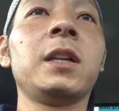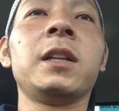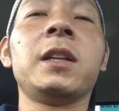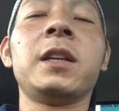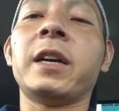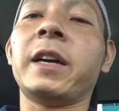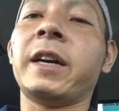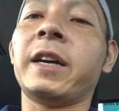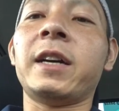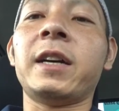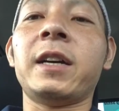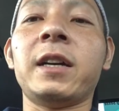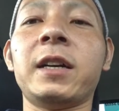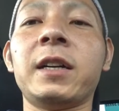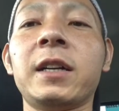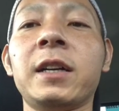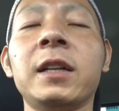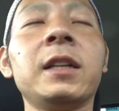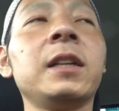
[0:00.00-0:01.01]
い
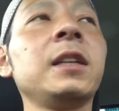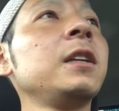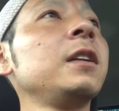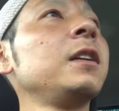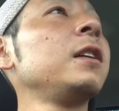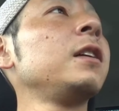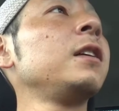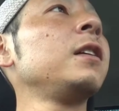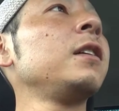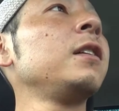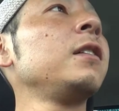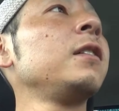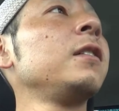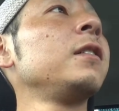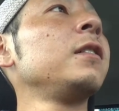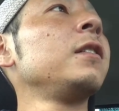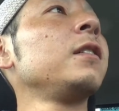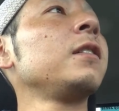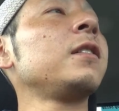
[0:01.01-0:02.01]

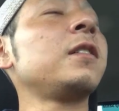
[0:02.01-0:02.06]
やー、